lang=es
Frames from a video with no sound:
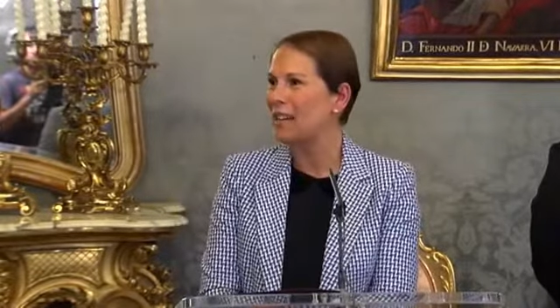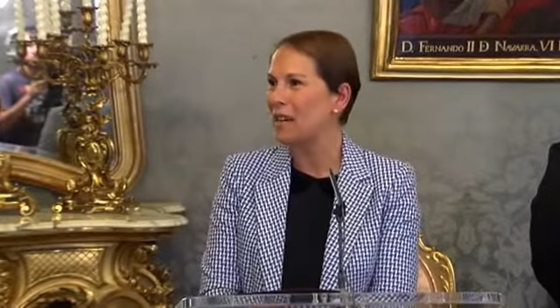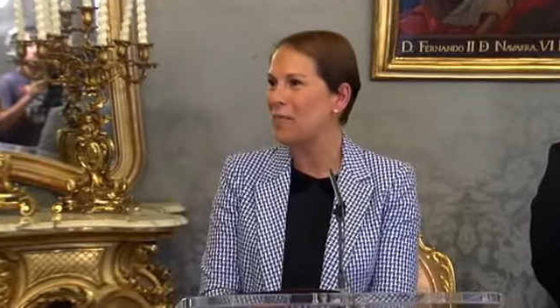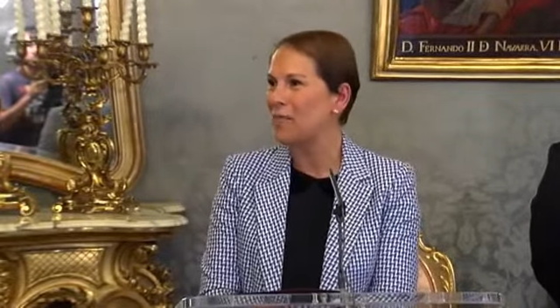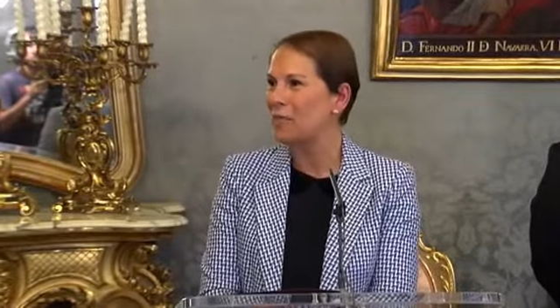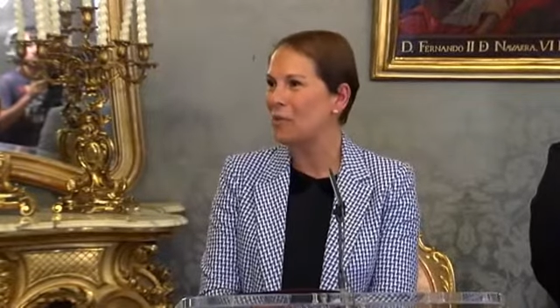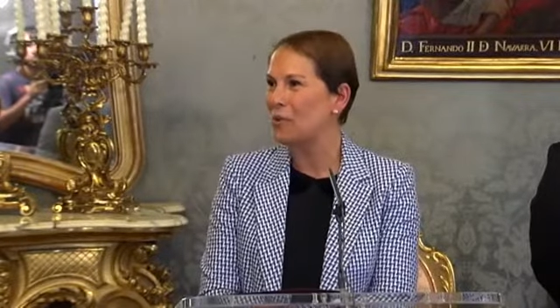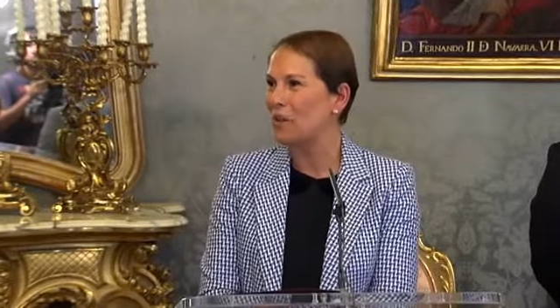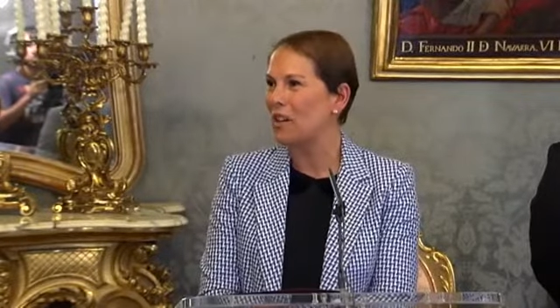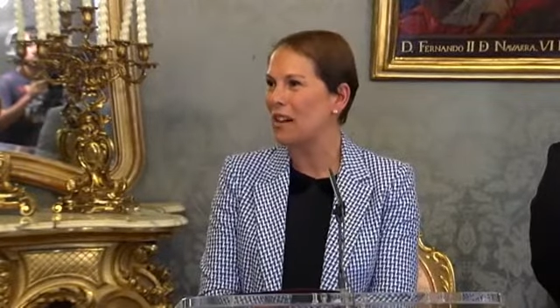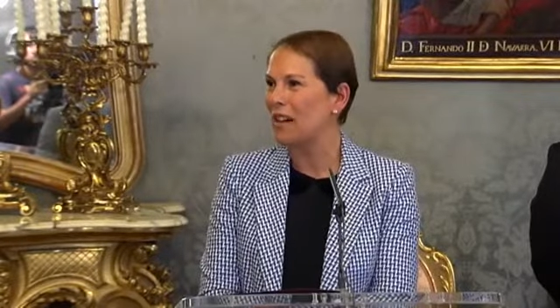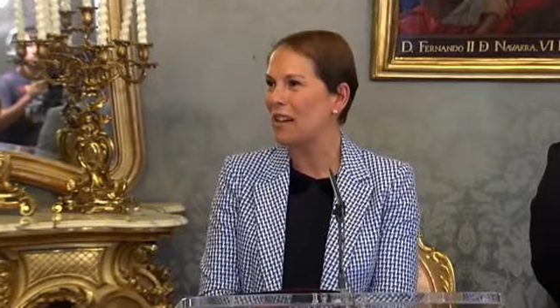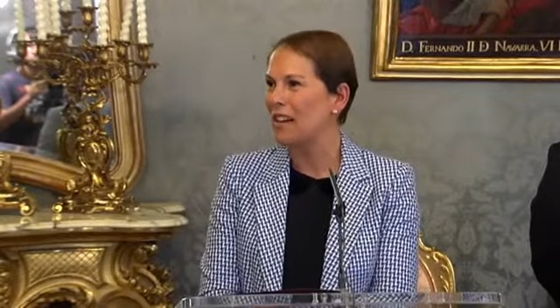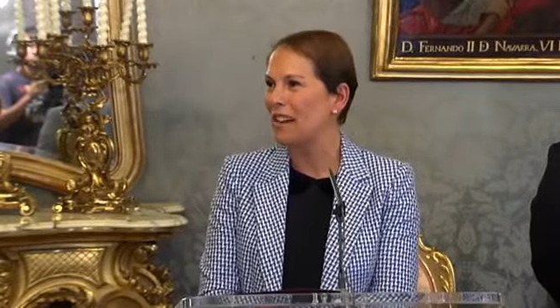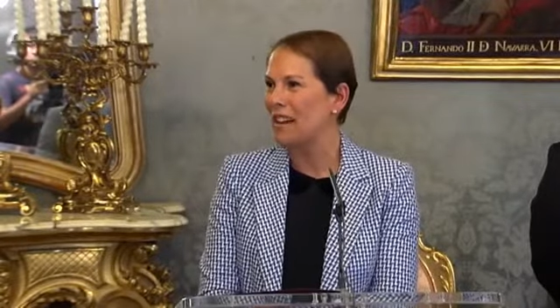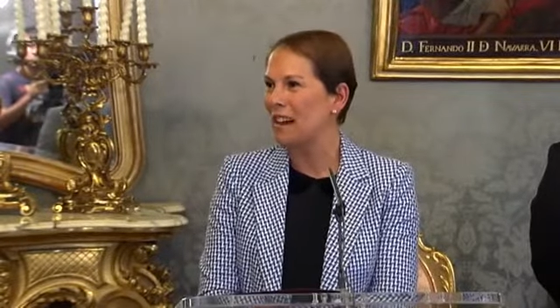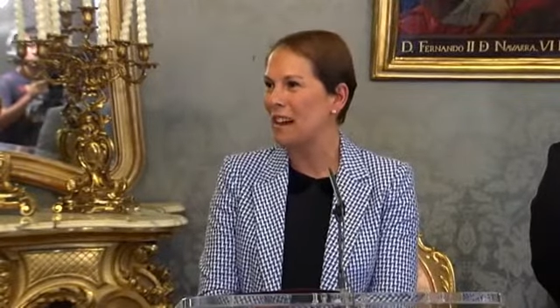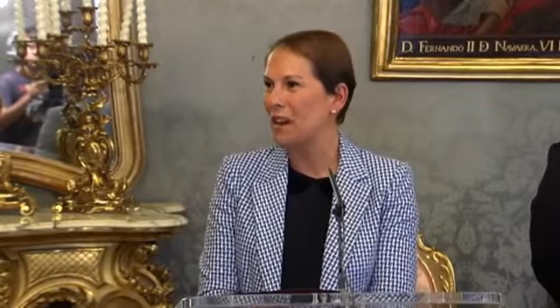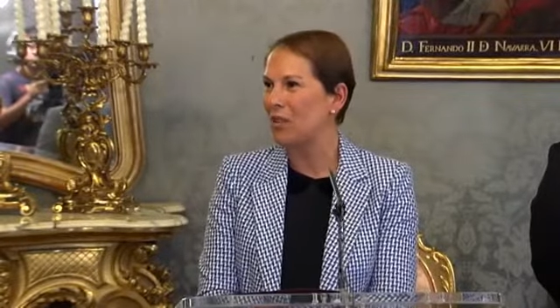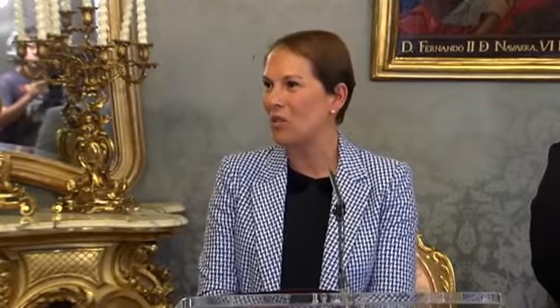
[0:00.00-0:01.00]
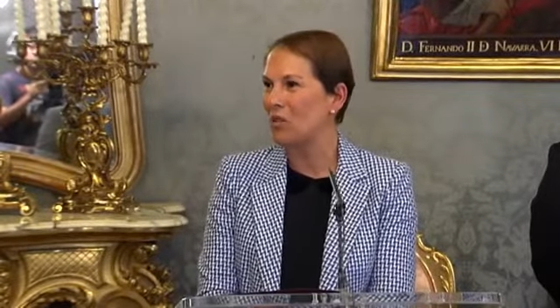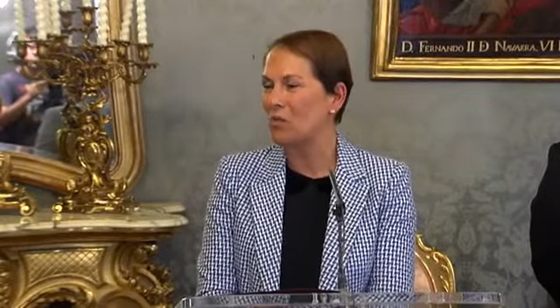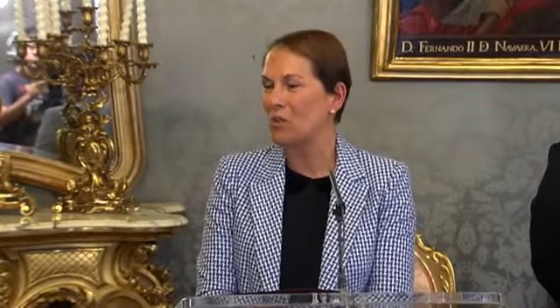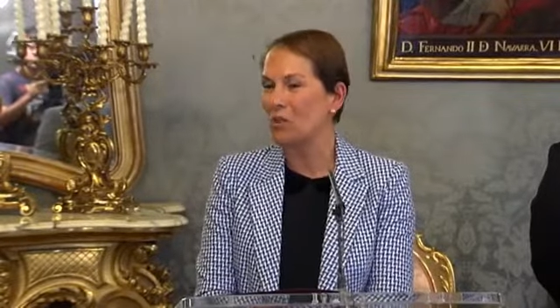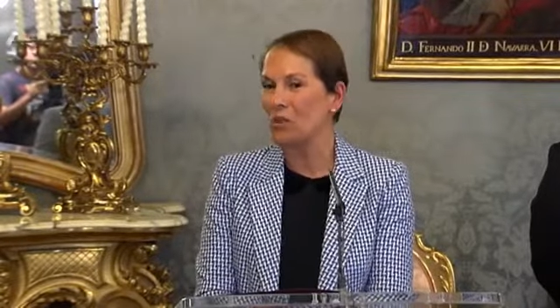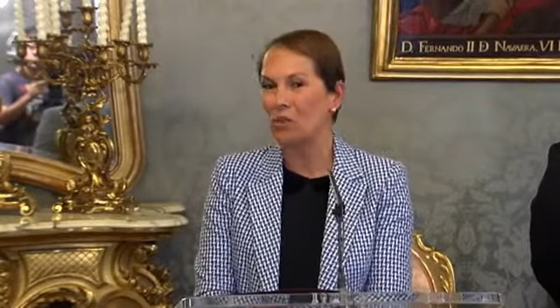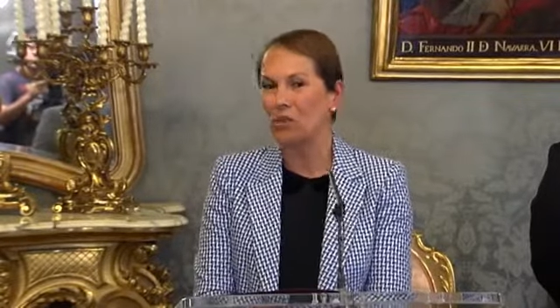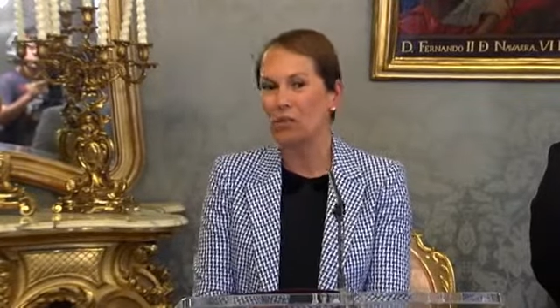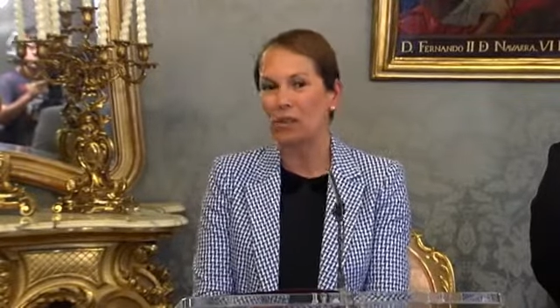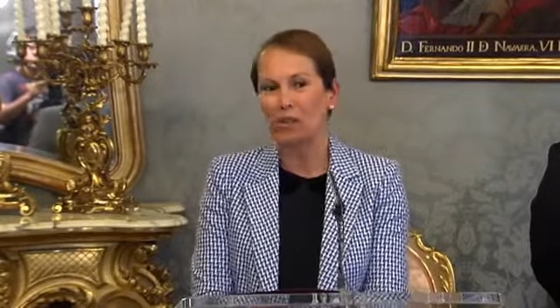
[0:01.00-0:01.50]
que apoya al
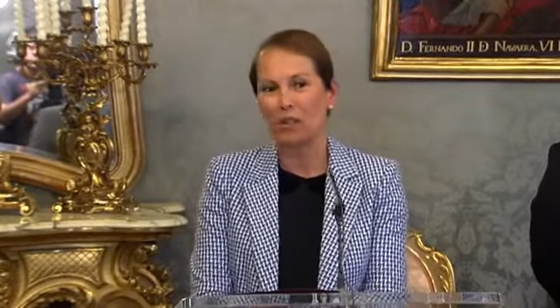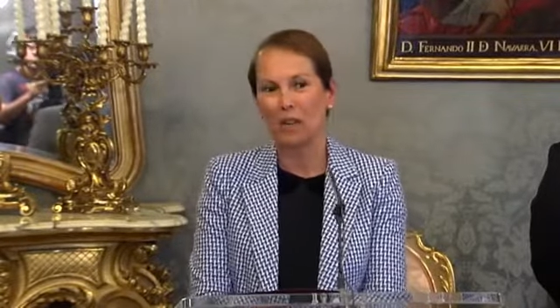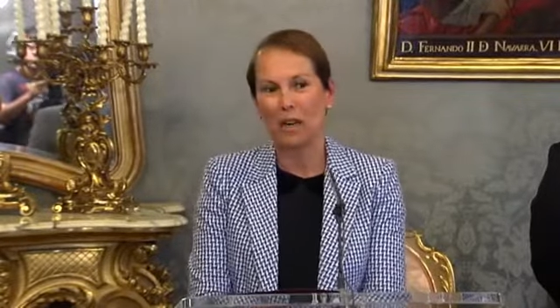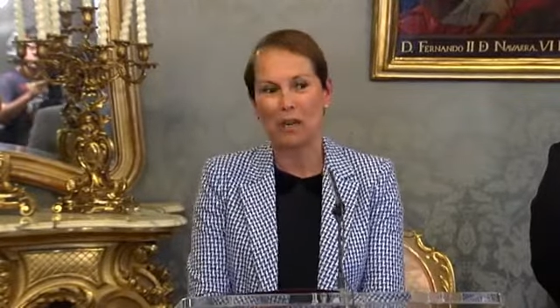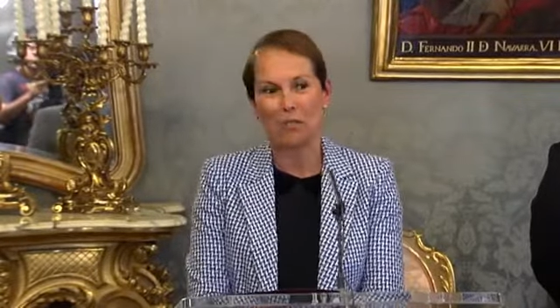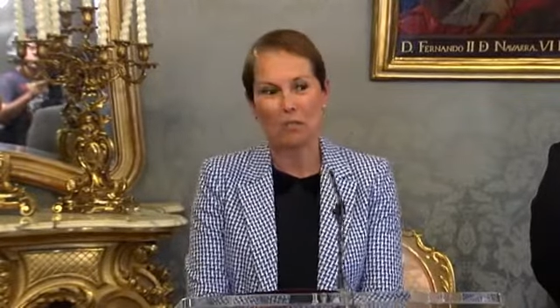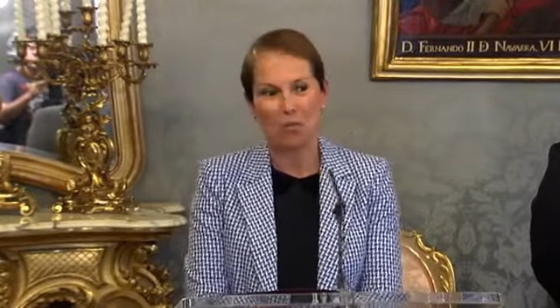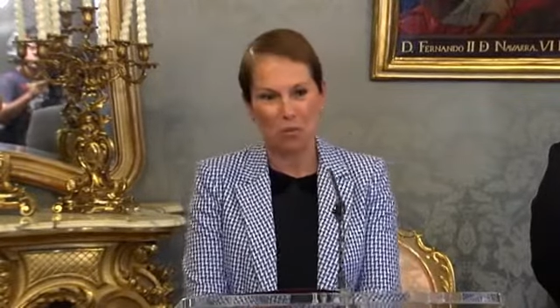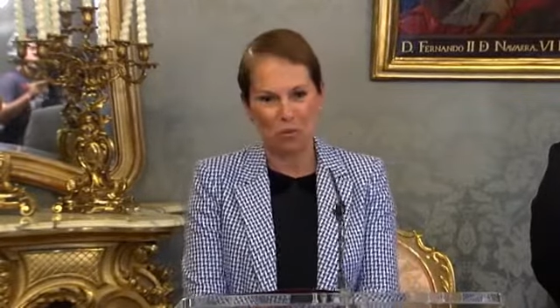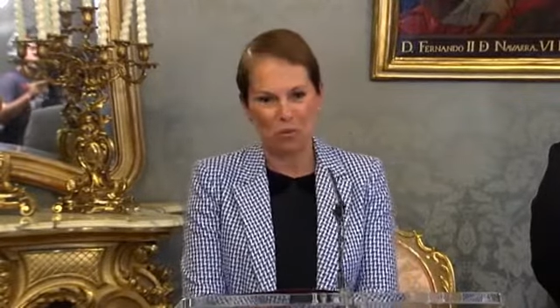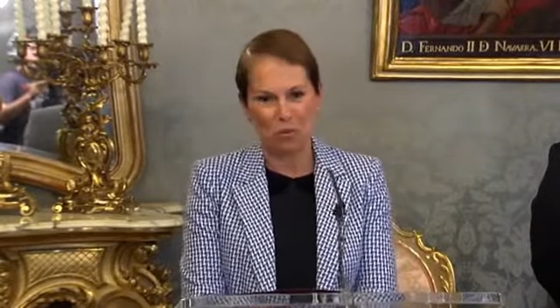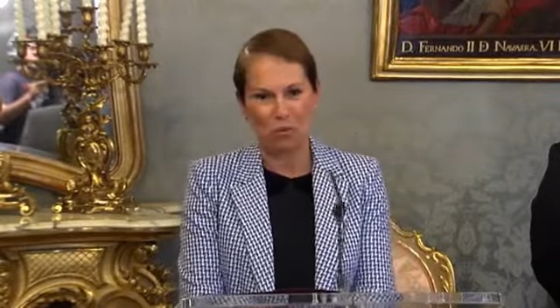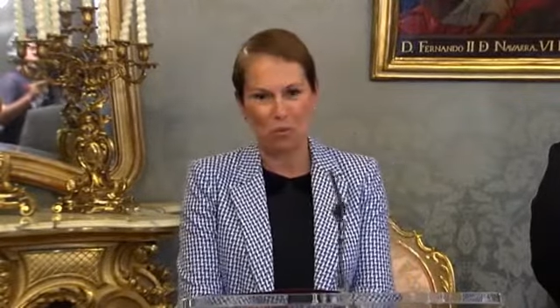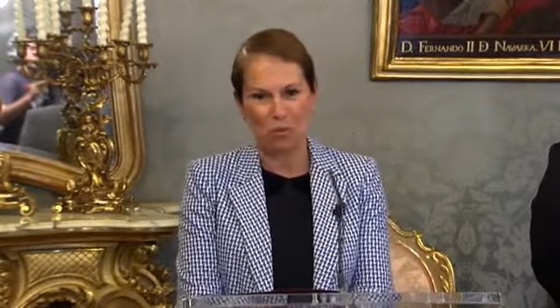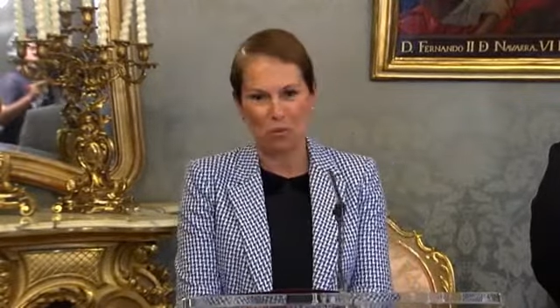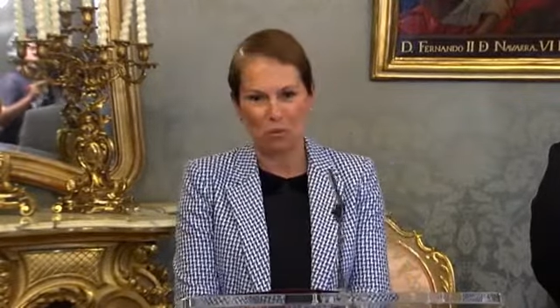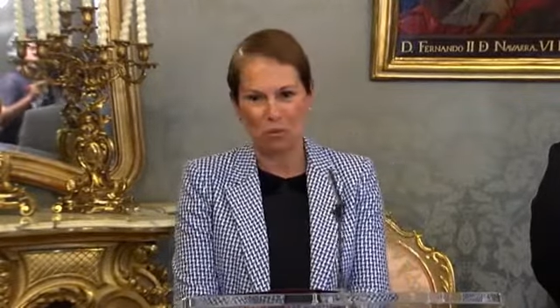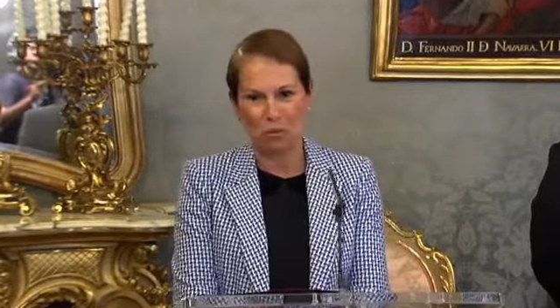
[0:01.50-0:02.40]
Gobierno Central, bueno, pues,